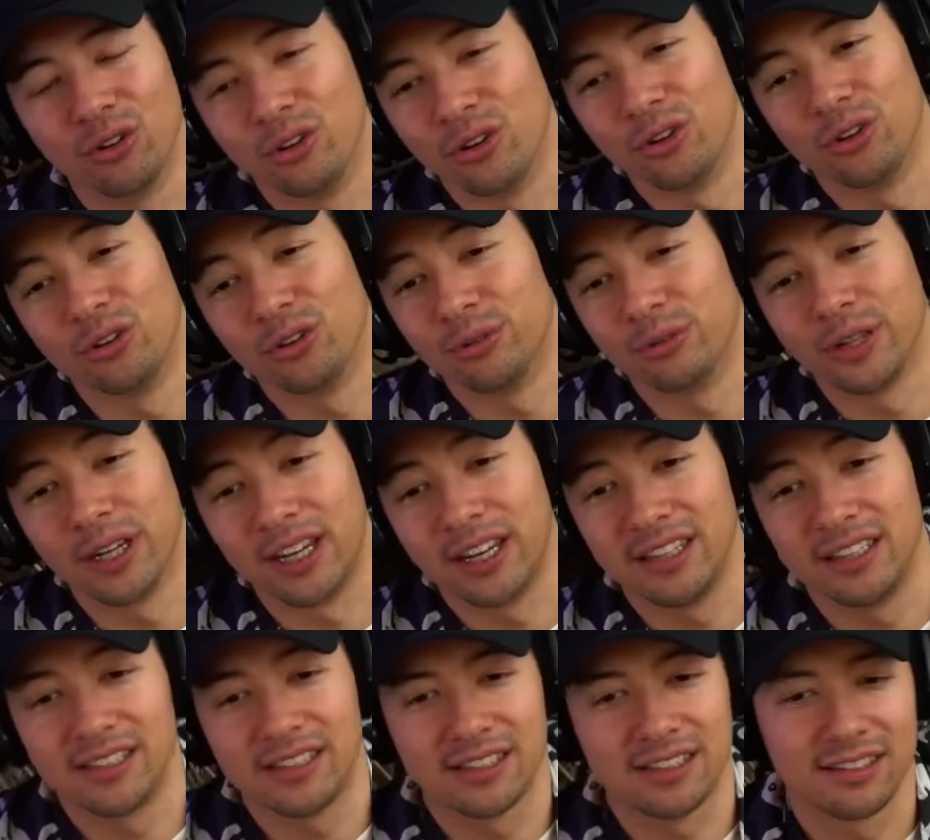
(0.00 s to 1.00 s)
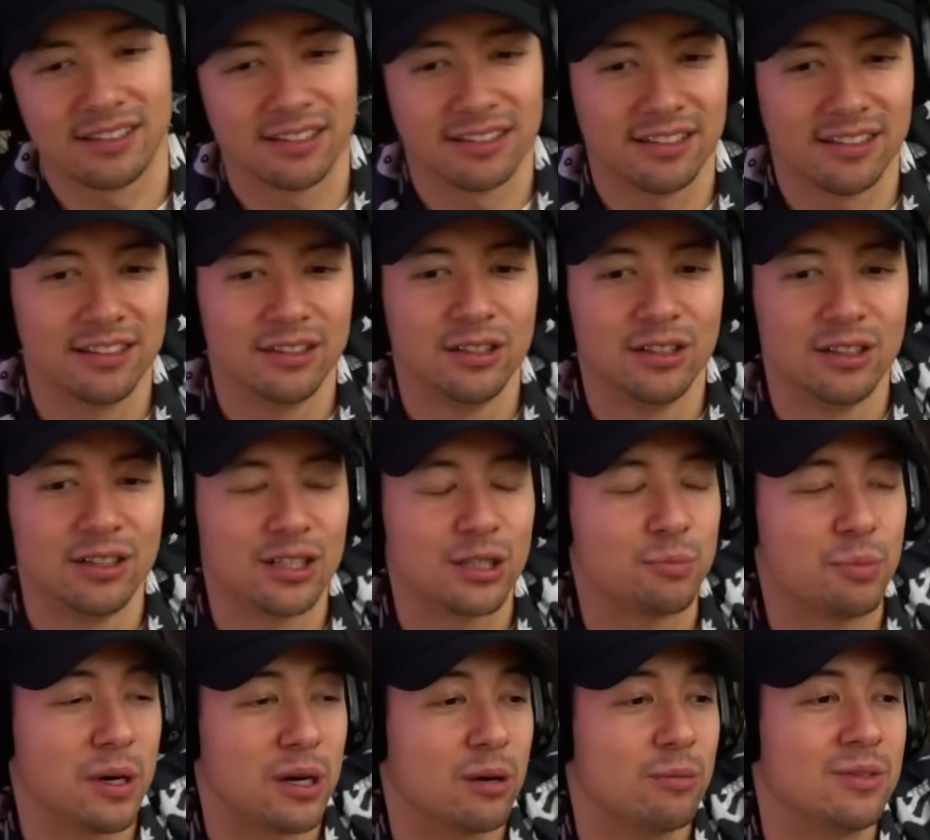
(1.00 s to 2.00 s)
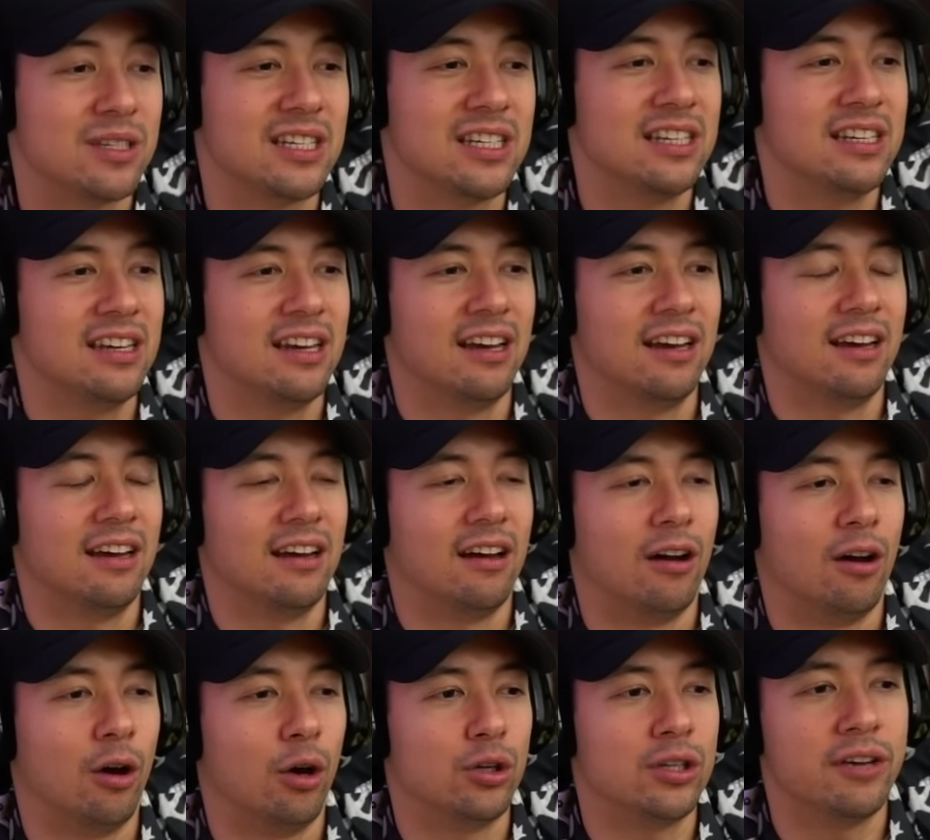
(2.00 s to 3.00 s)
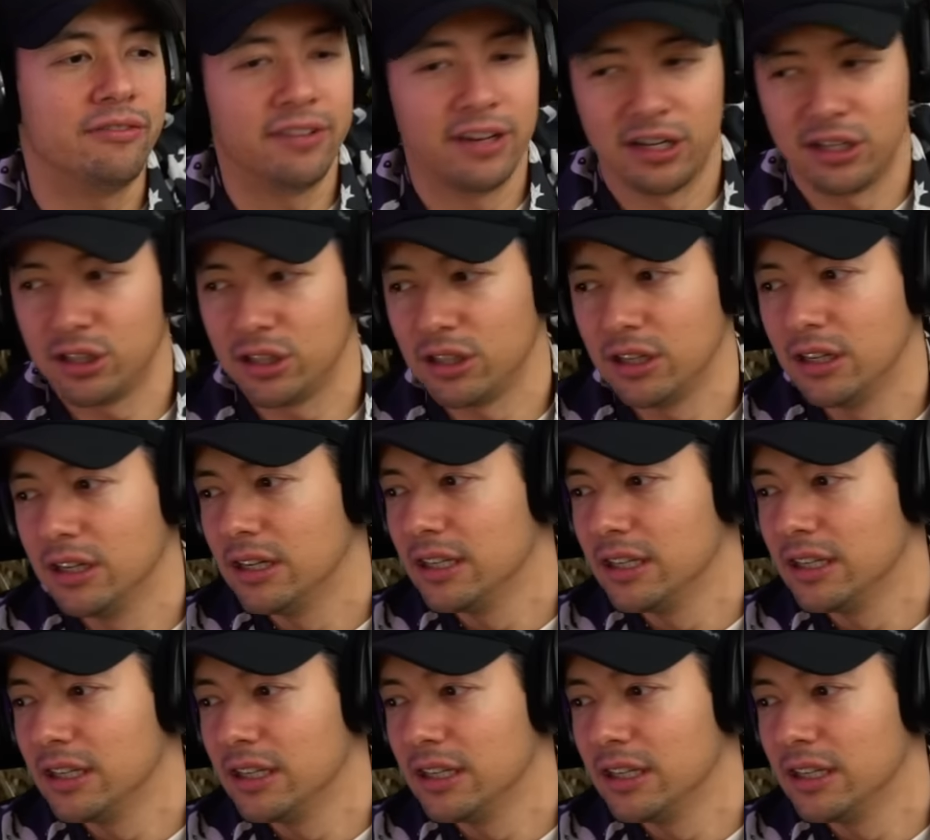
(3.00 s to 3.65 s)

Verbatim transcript: non, non, non, non, réaliste. C'est pas comme si euh, il y avait un.